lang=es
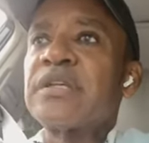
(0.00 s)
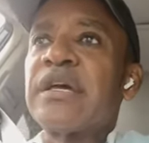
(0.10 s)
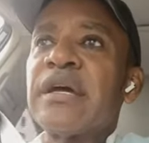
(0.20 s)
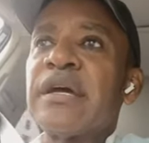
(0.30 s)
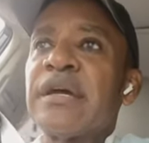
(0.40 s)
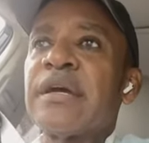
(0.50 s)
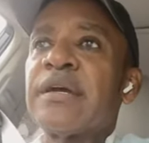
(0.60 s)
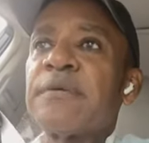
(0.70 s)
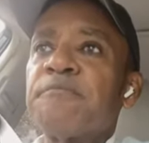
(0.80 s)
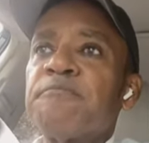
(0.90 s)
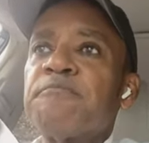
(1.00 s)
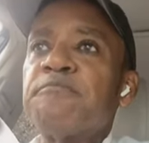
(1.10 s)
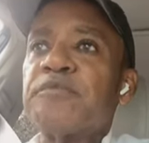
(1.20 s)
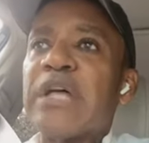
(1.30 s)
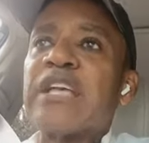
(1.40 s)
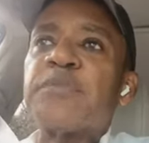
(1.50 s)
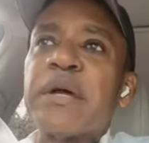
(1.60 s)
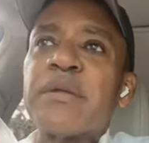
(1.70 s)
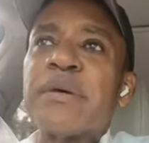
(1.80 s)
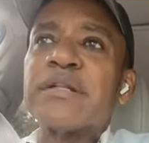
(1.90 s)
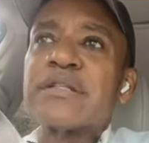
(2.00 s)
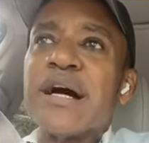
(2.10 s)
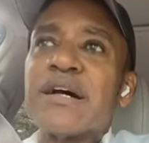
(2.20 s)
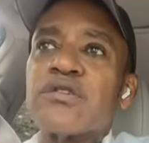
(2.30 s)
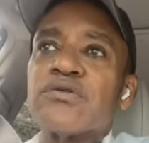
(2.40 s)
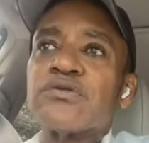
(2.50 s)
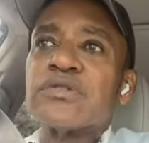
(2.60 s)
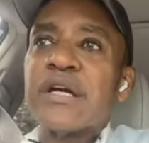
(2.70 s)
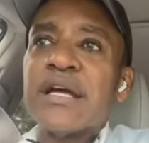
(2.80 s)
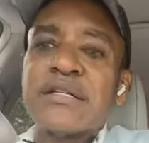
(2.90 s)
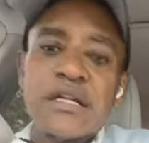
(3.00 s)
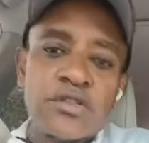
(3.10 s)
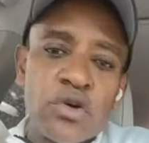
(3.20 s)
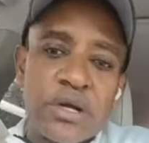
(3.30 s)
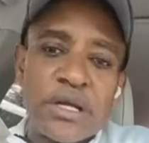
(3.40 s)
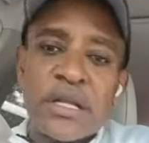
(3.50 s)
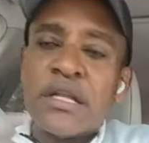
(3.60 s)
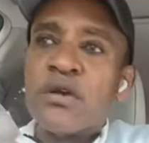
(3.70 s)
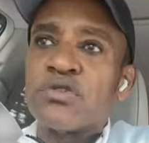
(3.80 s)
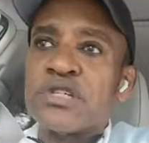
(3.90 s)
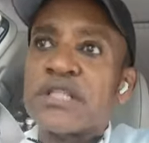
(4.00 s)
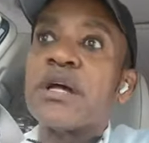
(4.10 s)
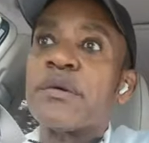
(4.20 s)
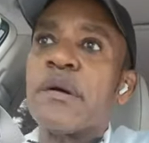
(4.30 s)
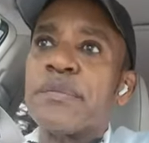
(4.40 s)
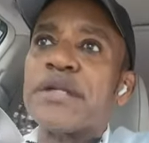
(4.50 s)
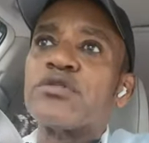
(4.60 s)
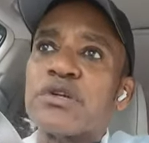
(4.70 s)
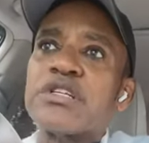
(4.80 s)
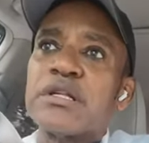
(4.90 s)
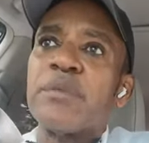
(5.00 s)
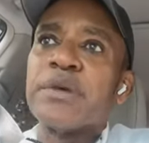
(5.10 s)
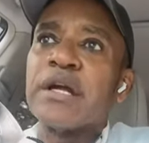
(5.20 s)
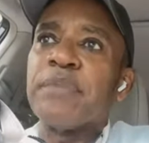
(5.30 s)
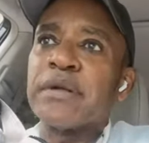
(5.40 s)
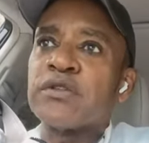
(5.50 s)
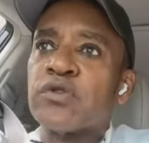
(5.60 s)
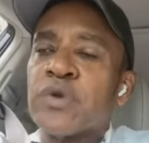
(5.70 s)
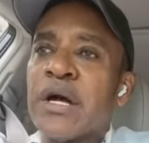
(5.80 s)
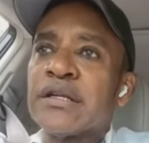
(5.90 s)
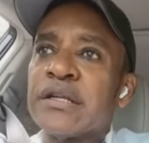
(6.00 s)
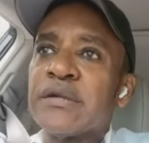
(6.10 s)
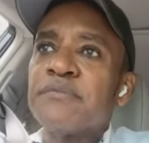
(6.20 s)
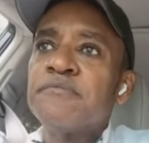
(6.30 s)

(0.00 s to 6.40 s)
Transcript: que experimentaron este toque de Dios y este avivamiento, así también el pastor Rodney.